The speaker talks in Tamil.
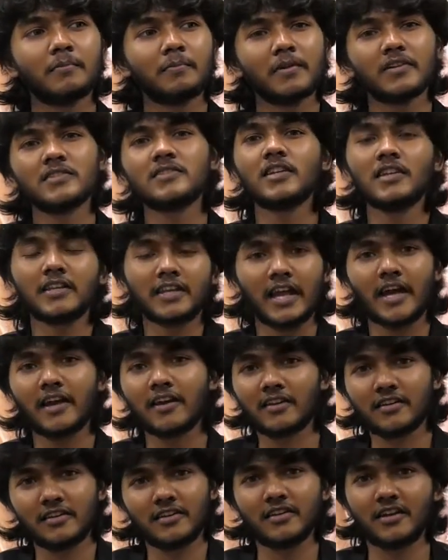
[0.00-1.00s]
பர்சனல்
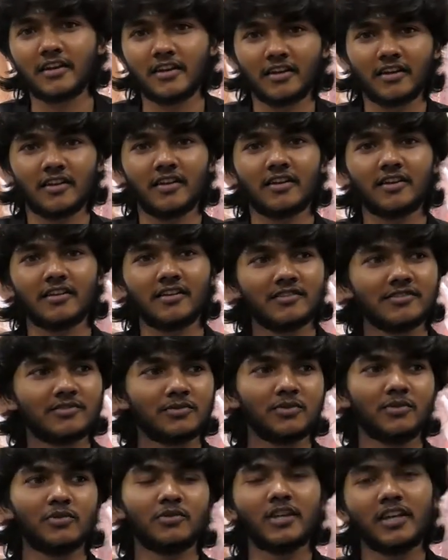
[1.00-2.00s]
கேர் எடுத்துக்கிட்டார் எனக்காக
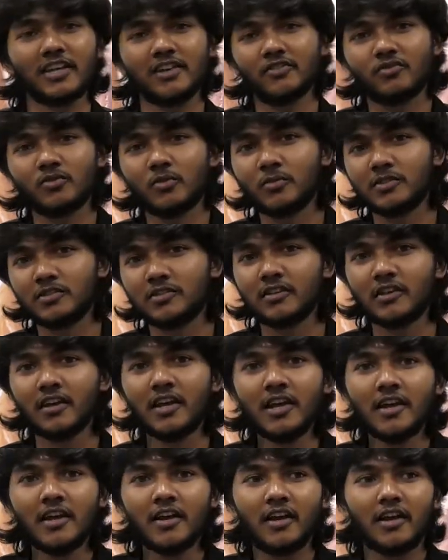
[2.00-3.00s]
ஸோ தேங்க்யூ ஸோ மச் சார்
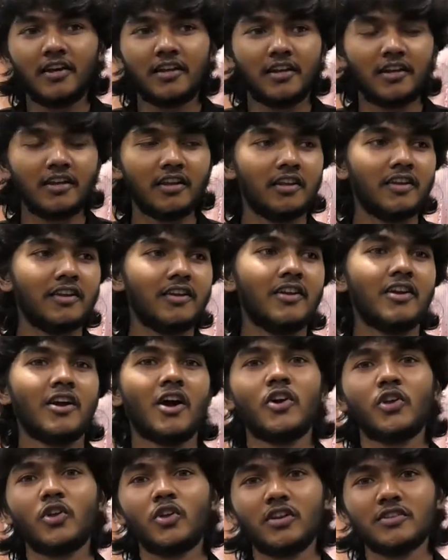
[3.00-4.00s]
அண்ட் இன்றைக்கி
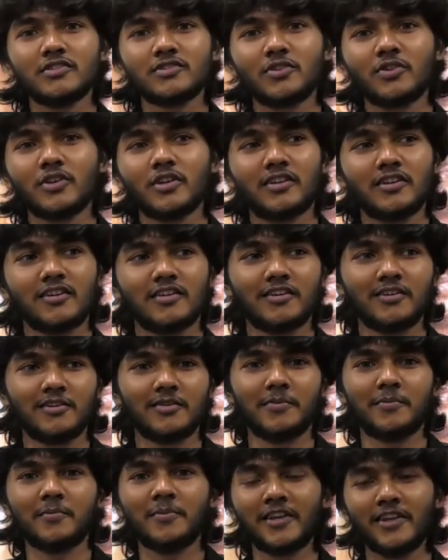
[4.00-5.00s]
ஆடியோ லன்ஸோட
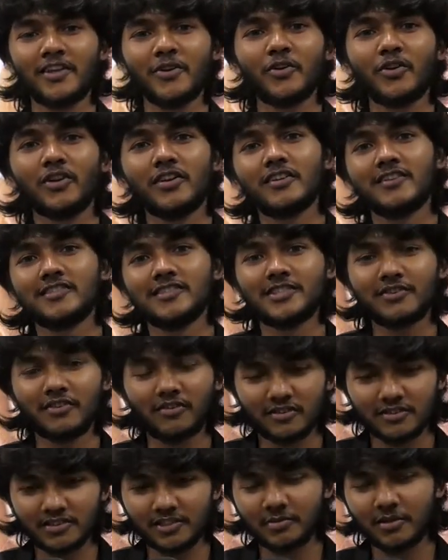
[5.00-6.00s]
ஹீரோயின் ஜியோ
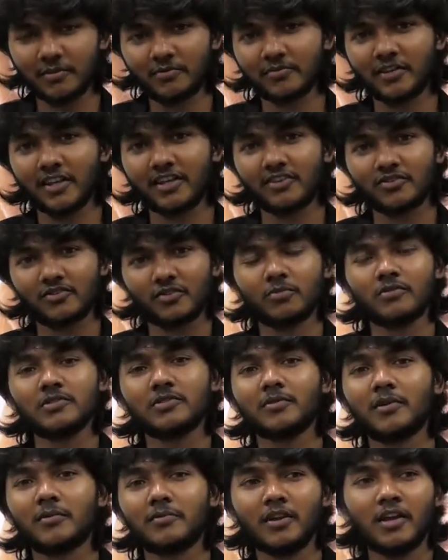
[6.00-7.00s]
வர்ஷினி மேம் தேங்க்யூ ஸோ
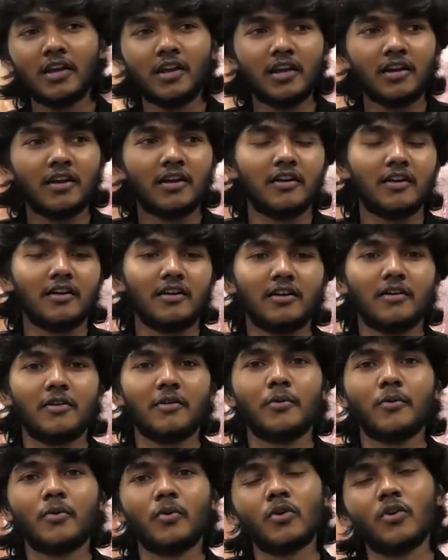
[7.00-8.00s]
மச் மேம்
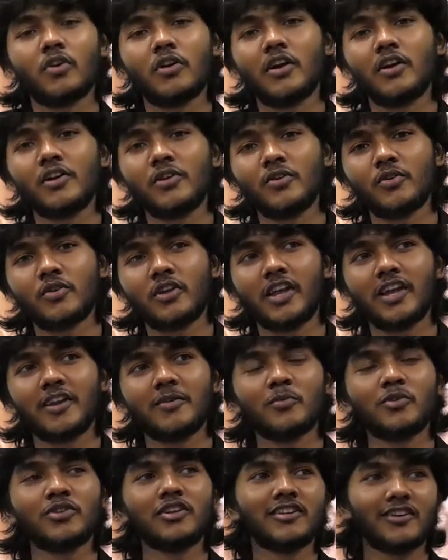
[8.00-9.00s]
உங்களோட ஆடியோ
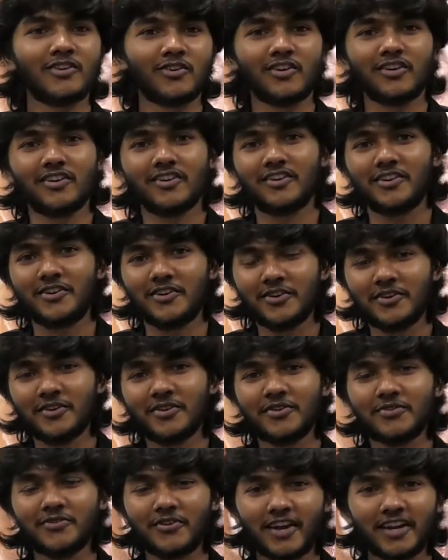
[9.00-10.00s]
கேட்கும் போதே நான் அவங்க
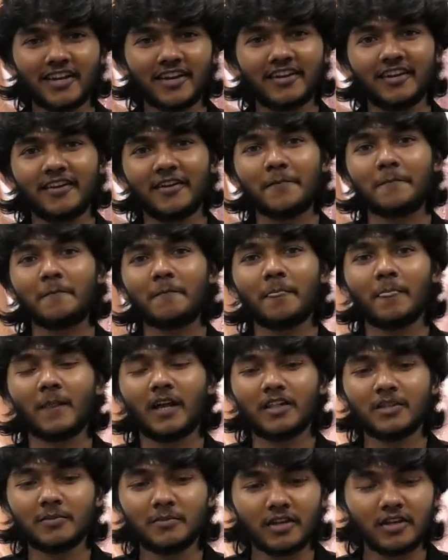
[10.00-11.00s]
ஃபேன் ஆகிட்டேன்
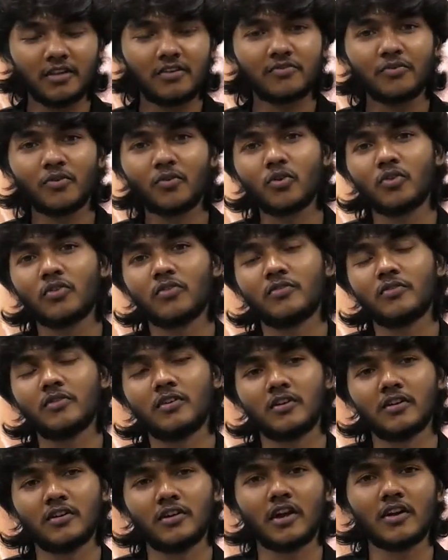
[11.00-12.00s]
அந்த மாதிரி ஃபோர்
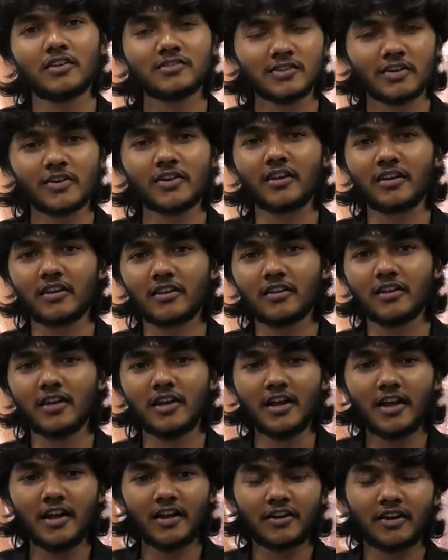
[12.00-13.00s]
uh, நாலு சாங் இருக்குது
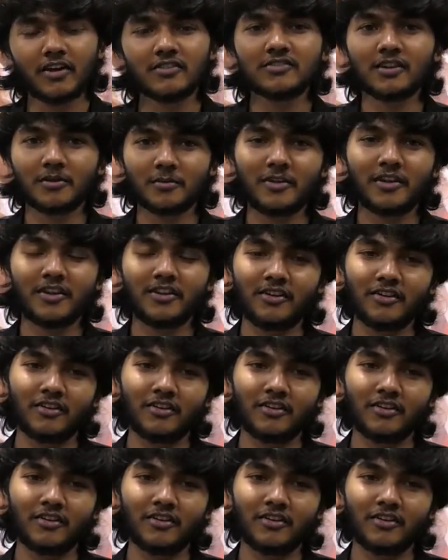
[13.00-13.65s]
நாலு சாங்குமே